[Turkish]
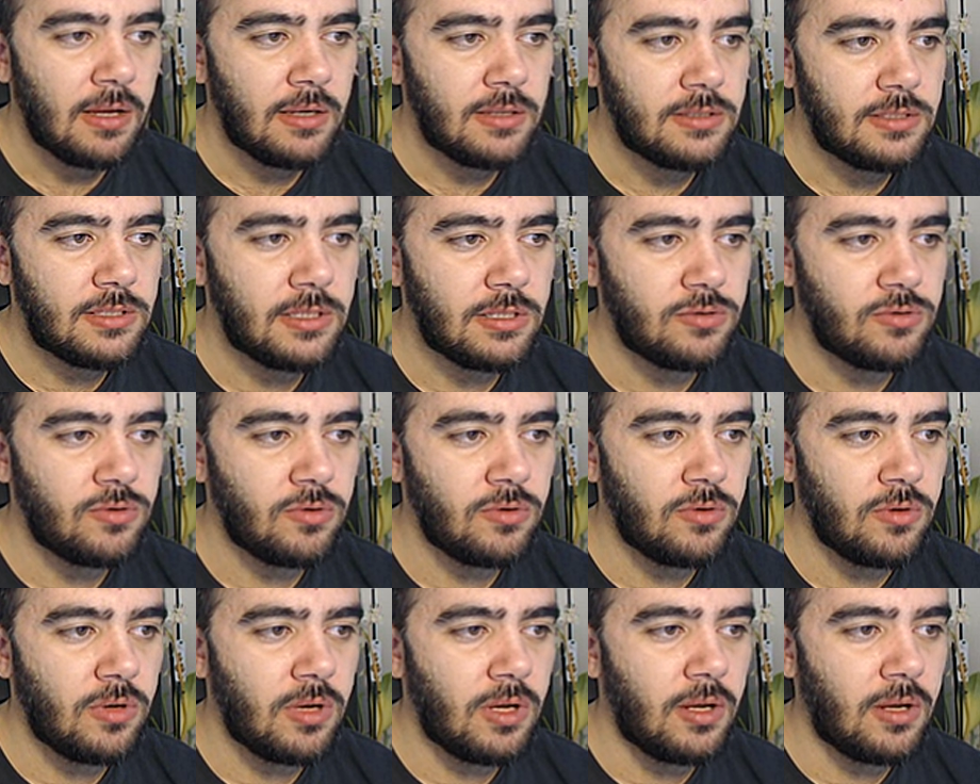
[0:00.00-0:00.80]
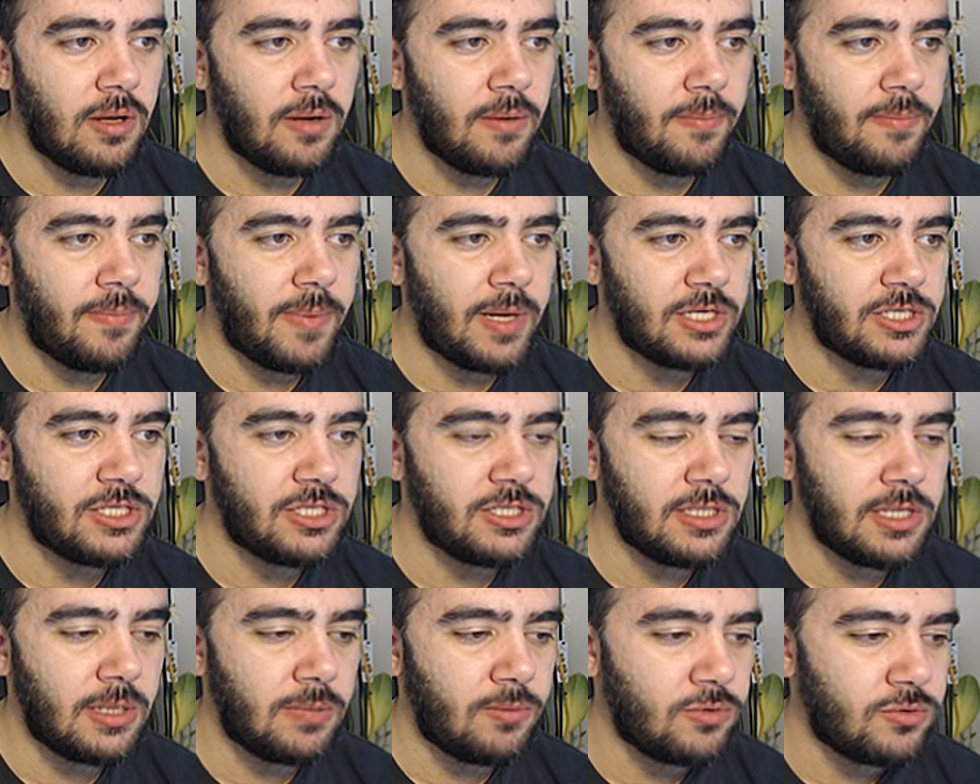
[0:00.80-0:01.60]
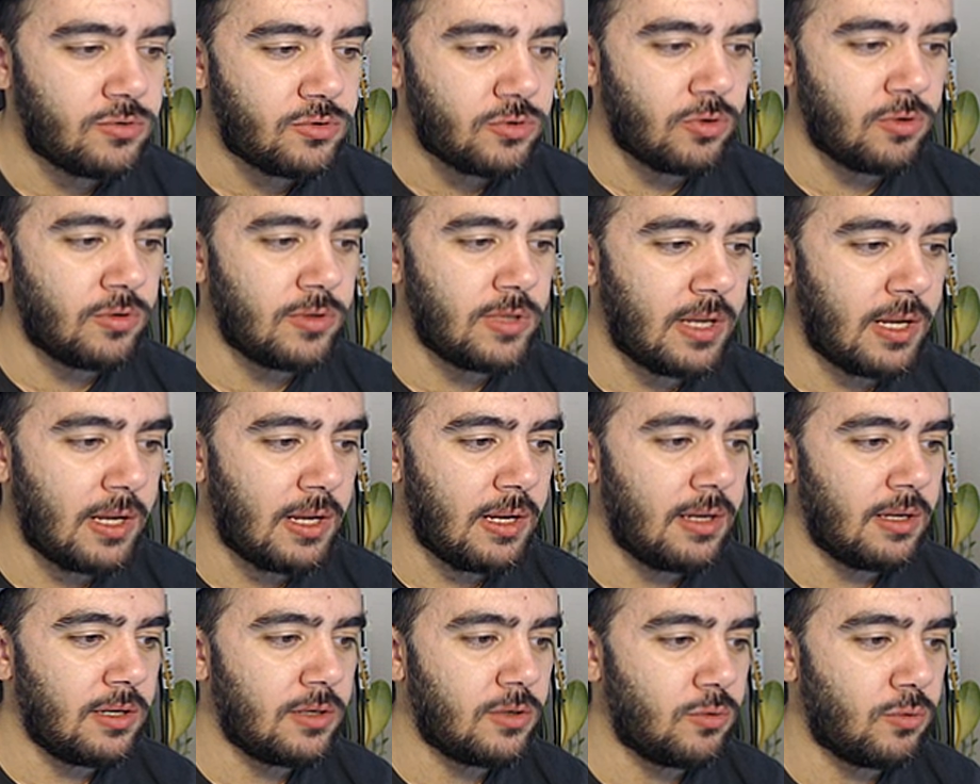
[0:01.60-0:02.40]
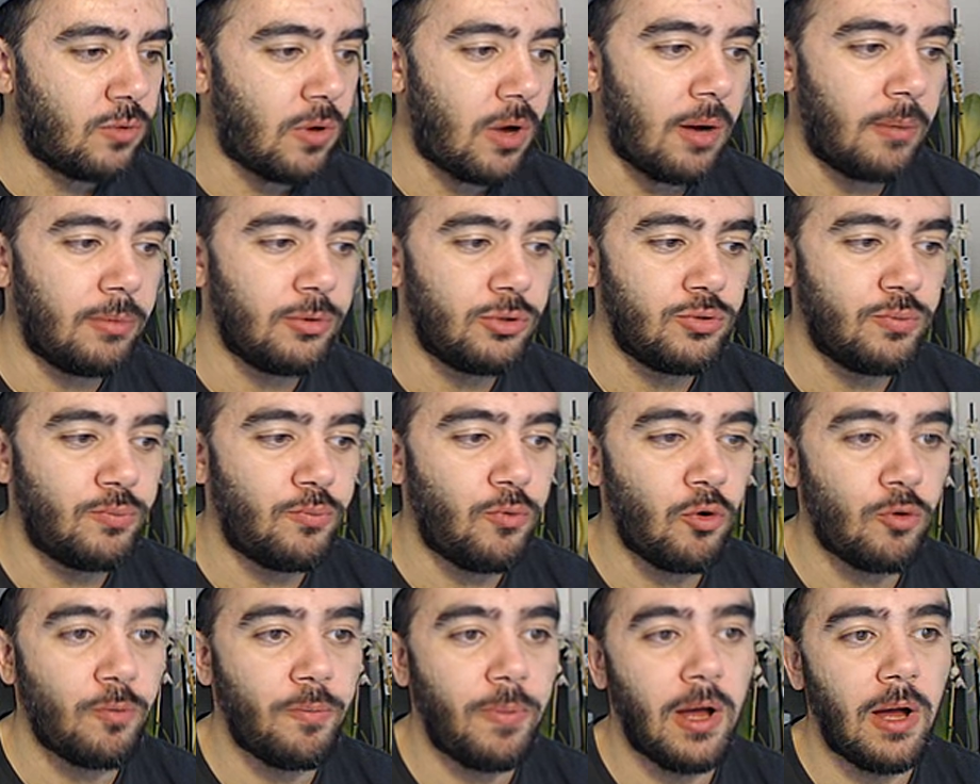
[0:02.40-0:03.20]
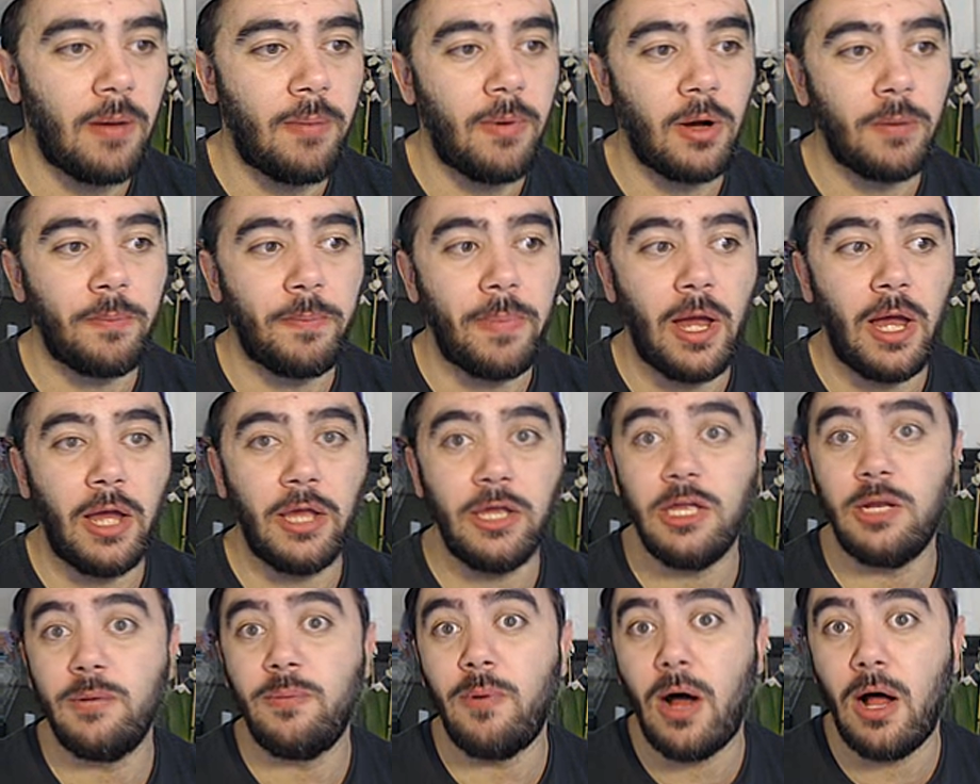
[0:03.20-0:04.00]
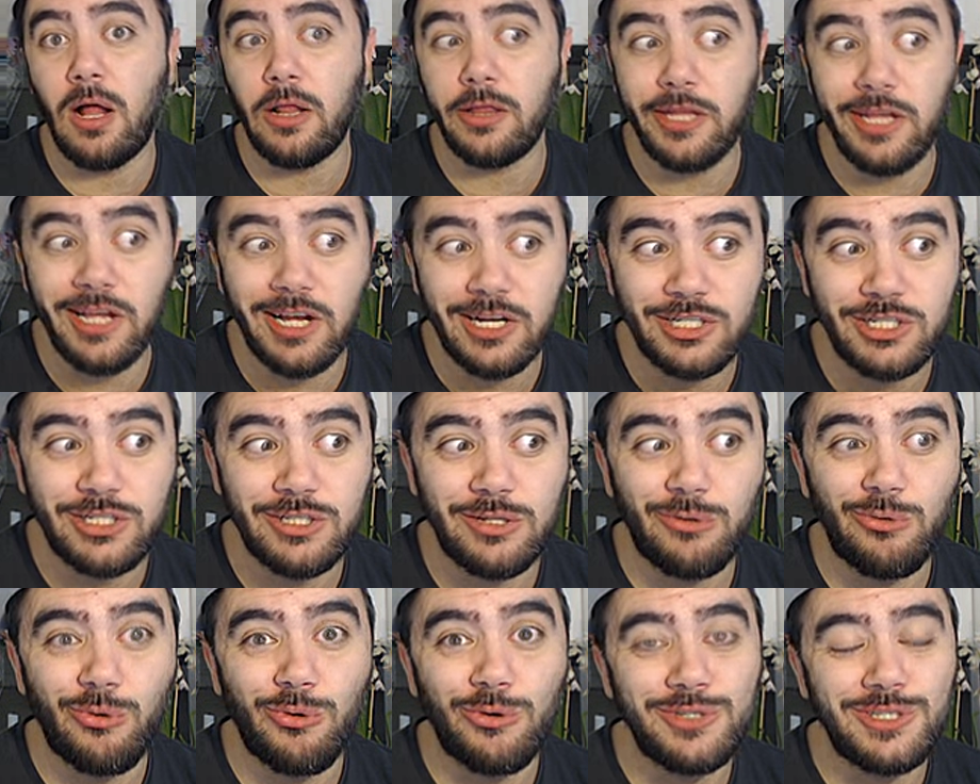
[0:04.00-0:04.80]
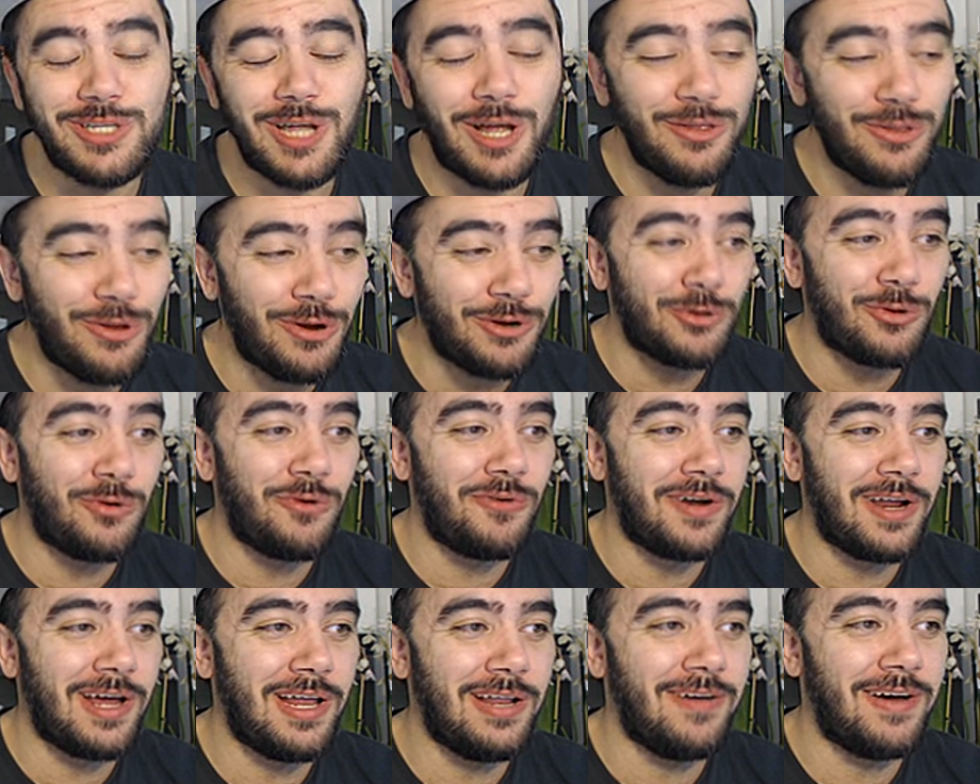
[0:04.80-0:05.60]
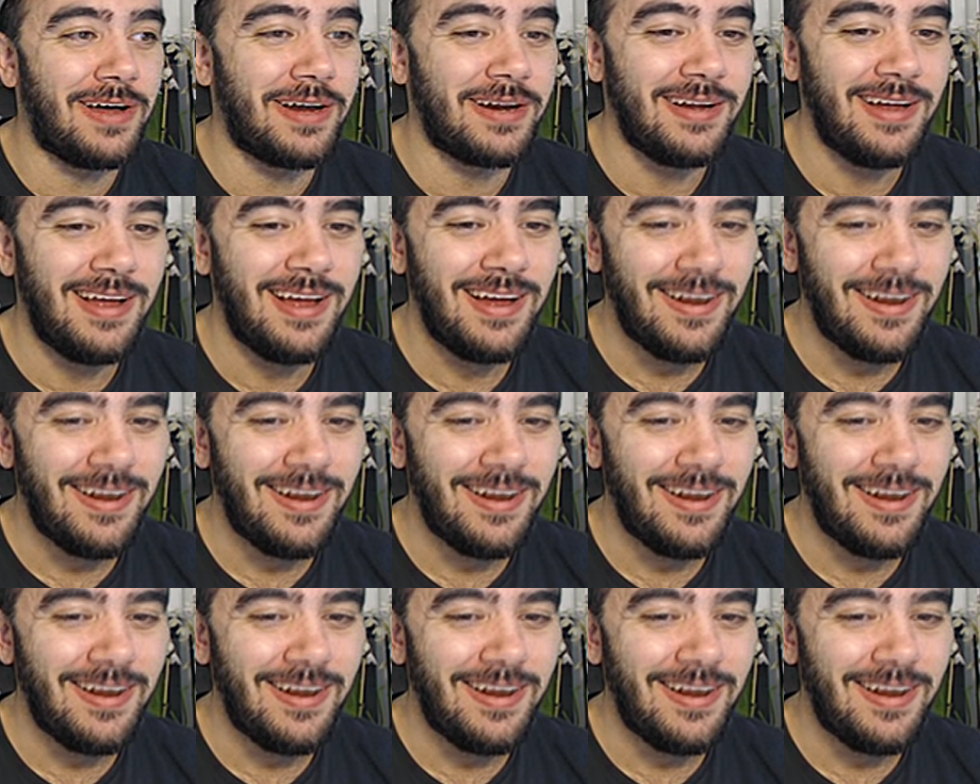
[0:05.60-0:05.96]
Sezon e, başında bu. Sonunda e, abi şu Pogba'ya bak be. 26 yaşında 94 overalı var.